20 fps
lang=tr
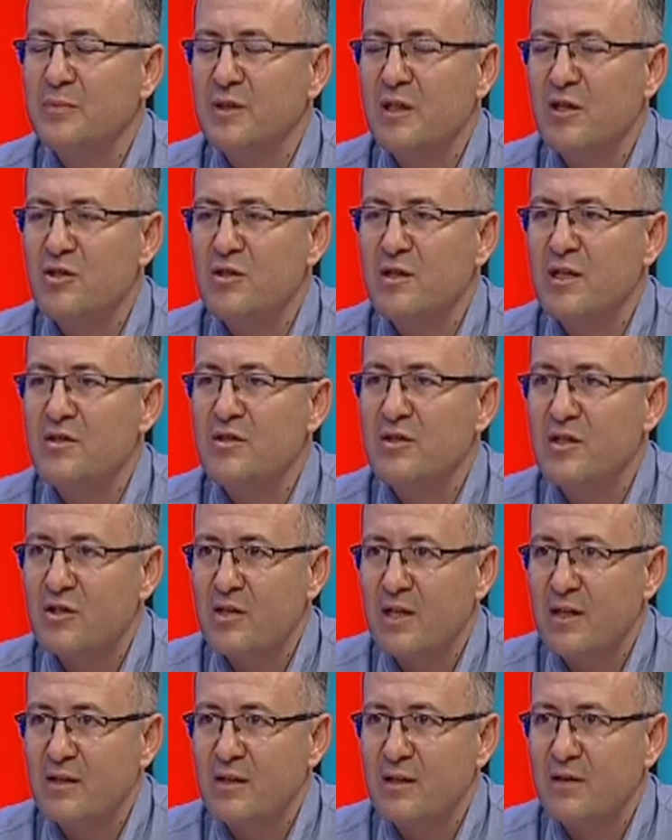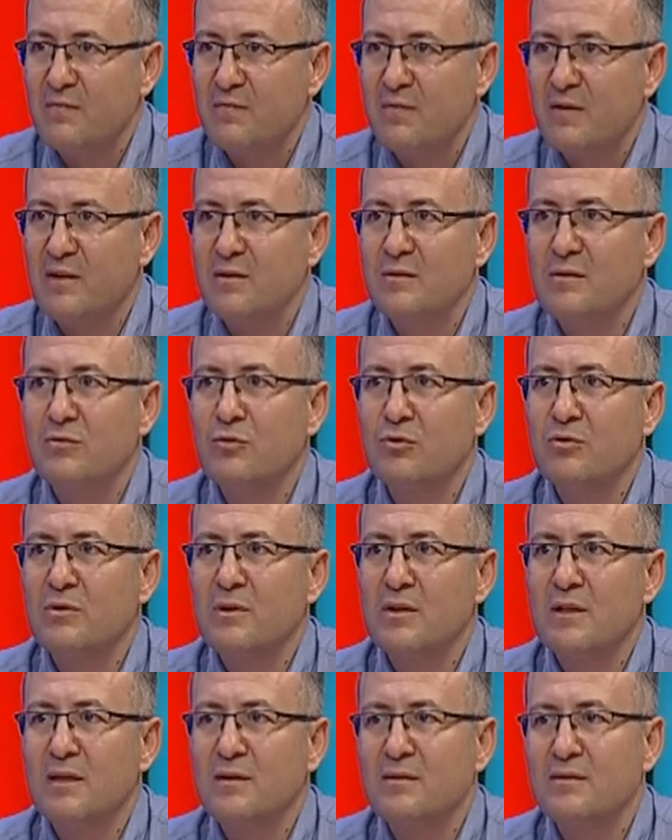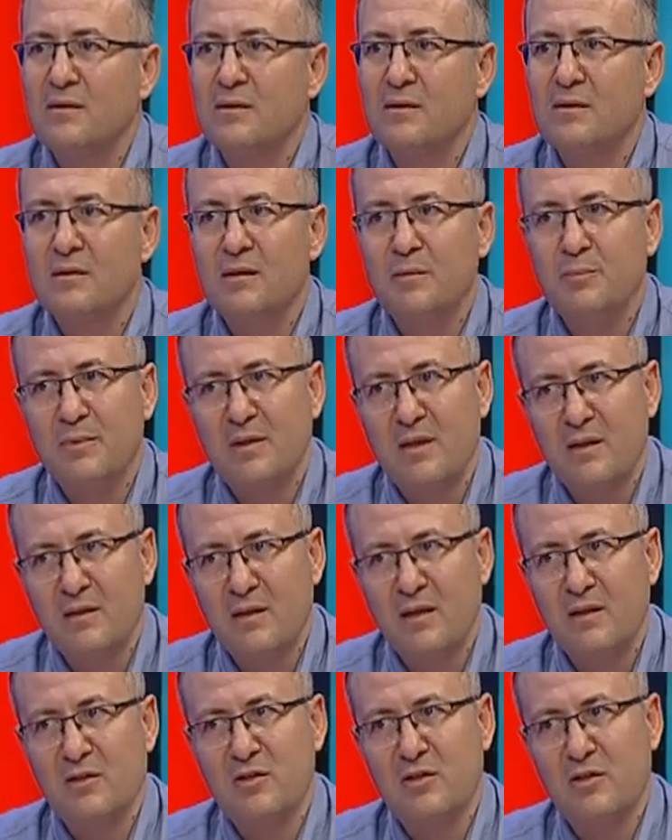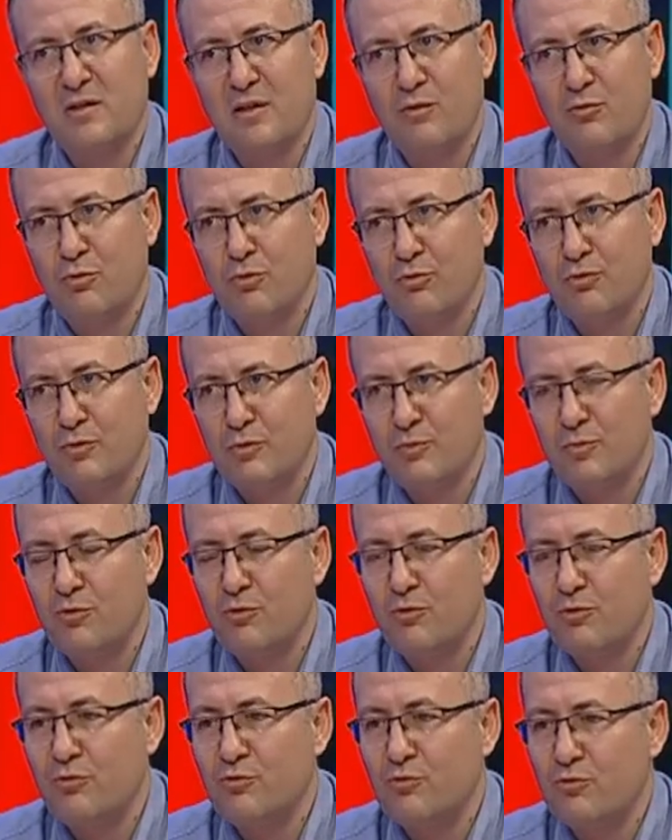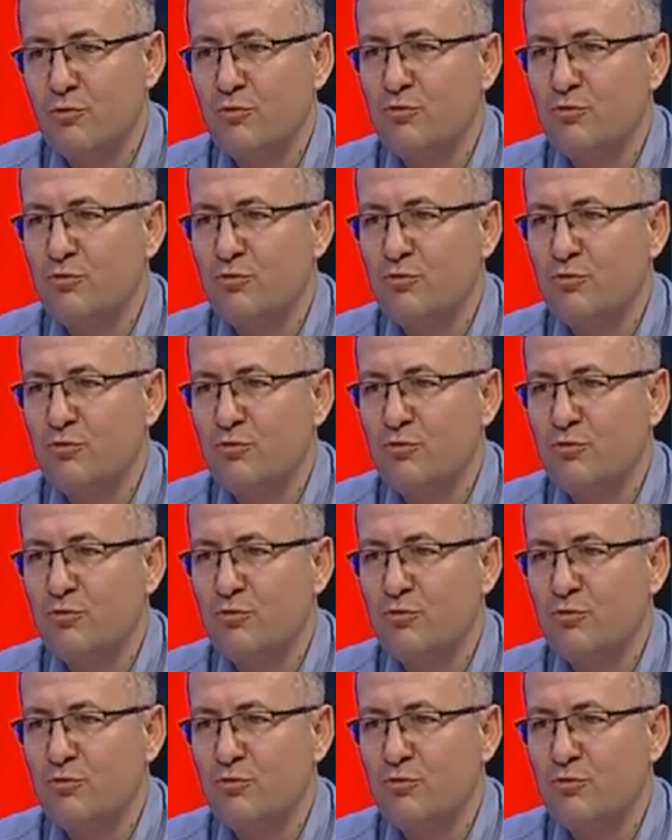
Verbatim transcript: branşlar seçerken farklı noktalarda yapılan yanlışlıklar olduğunu biliyoruz. O